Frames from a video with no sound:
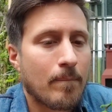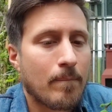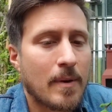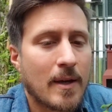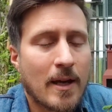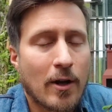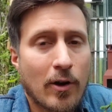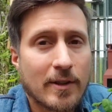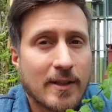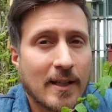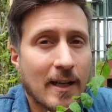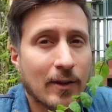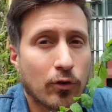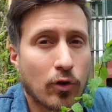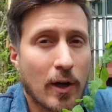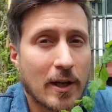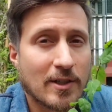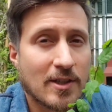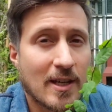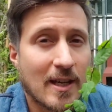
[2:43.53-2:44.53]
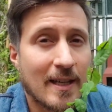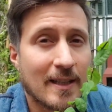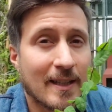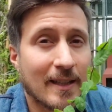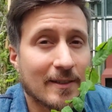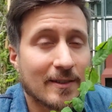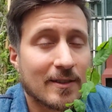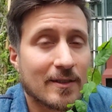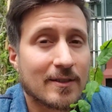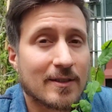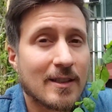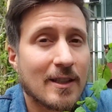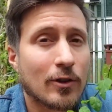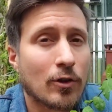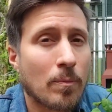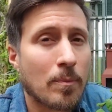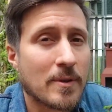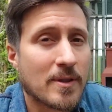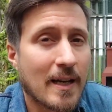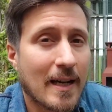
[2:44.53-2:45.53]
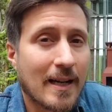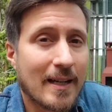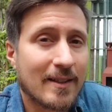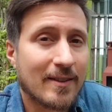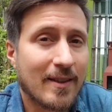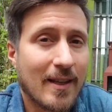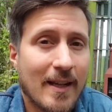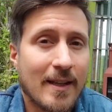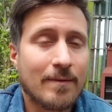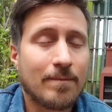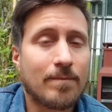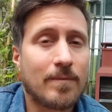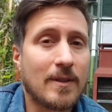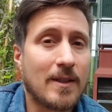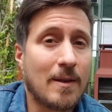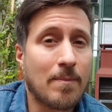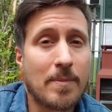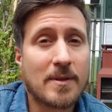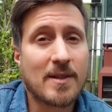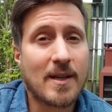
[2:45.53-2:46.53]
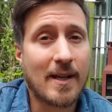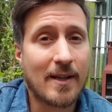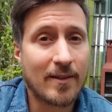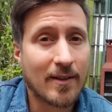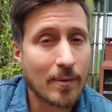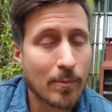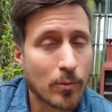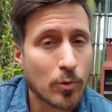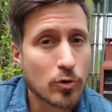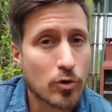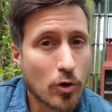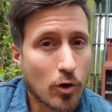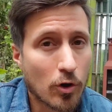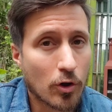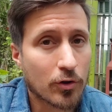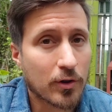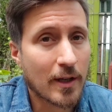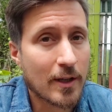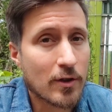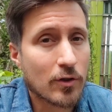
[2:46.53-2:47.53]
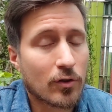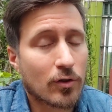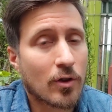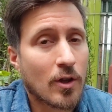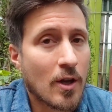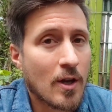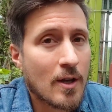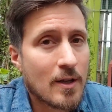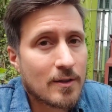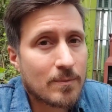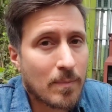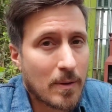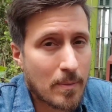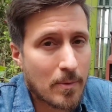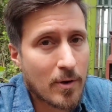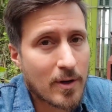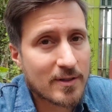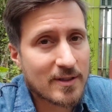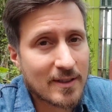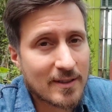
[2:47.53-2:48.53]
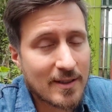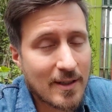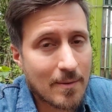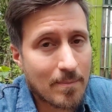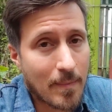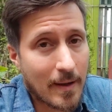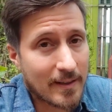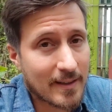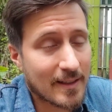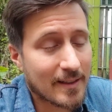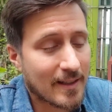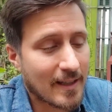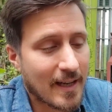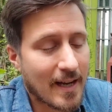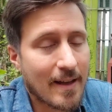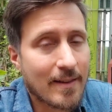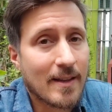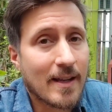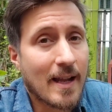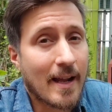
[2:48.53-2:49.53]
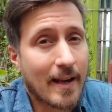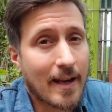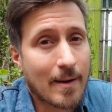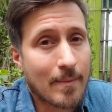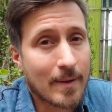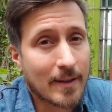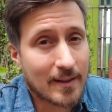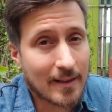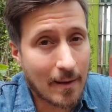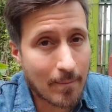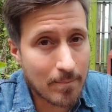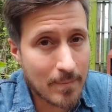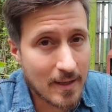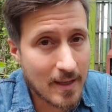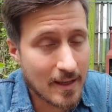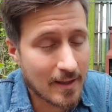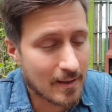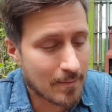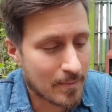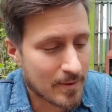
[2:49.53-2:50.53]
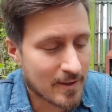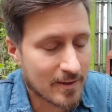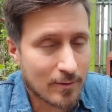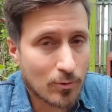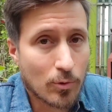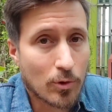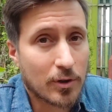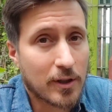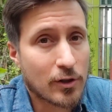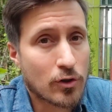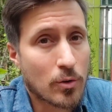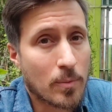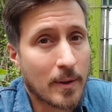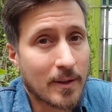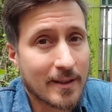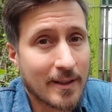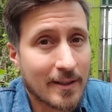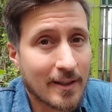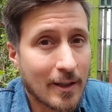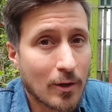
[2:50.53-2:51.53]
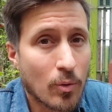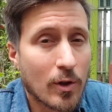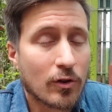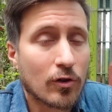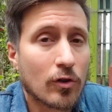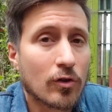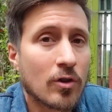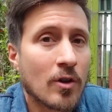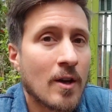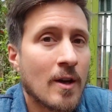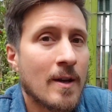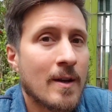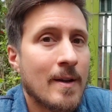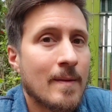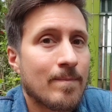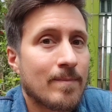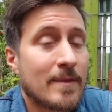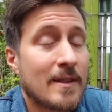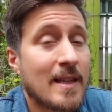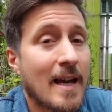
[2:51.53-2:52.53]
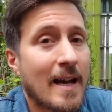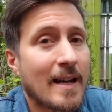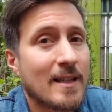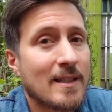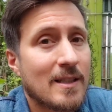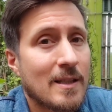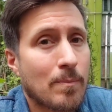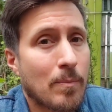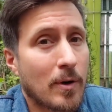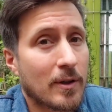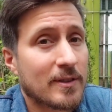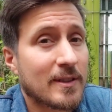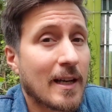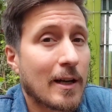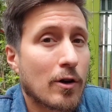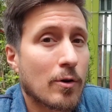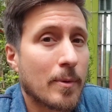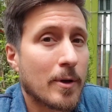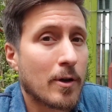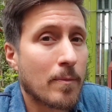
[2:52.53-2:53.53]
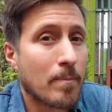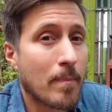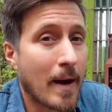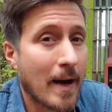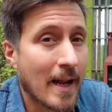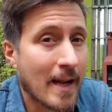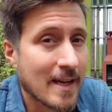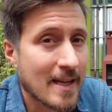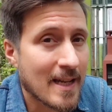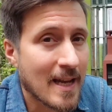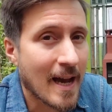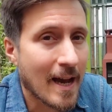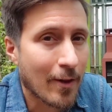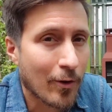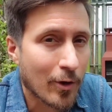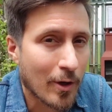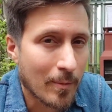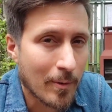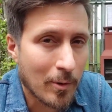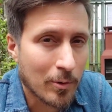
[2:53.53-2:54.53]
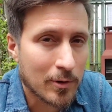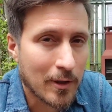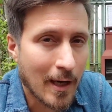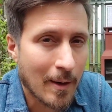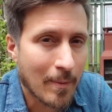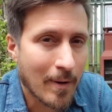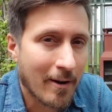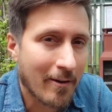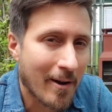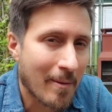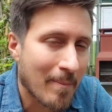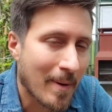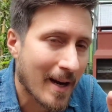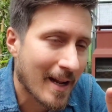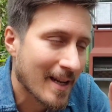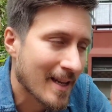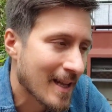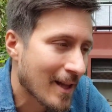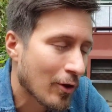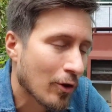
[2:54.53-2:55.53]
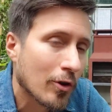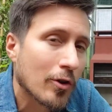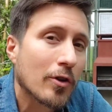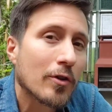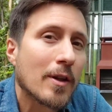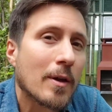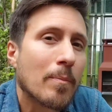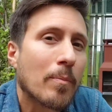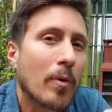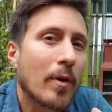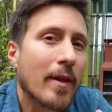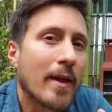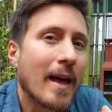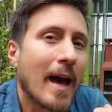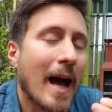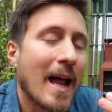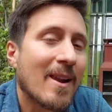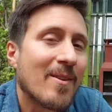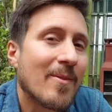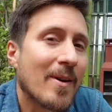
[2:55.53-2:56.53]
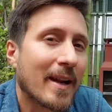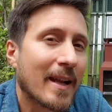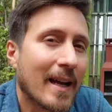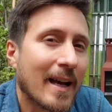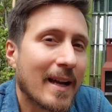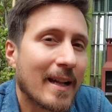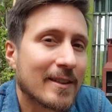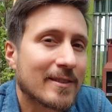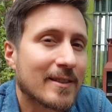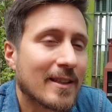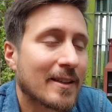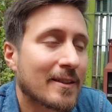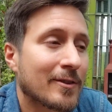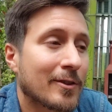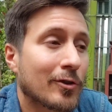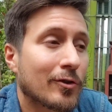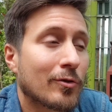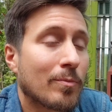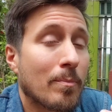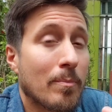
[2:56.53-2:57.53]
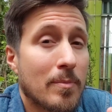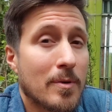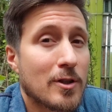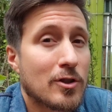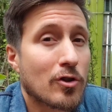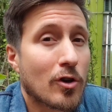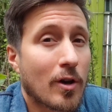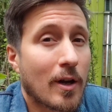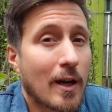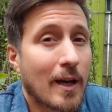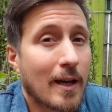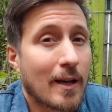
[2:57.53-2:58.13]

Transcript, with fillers: Ven que ahora tiene las hojas chiquitas. Si esto empieza a crecer, empieza a crecer mucho con los años, primero que se hace bastante grande, las ramas también, empieza a hacer unos tallos bastante gruesos, y ahí sí puede hacer algo medio enmarañado, que me gusta la palabra enmarañado, donde puede albergar a ciertos bichos,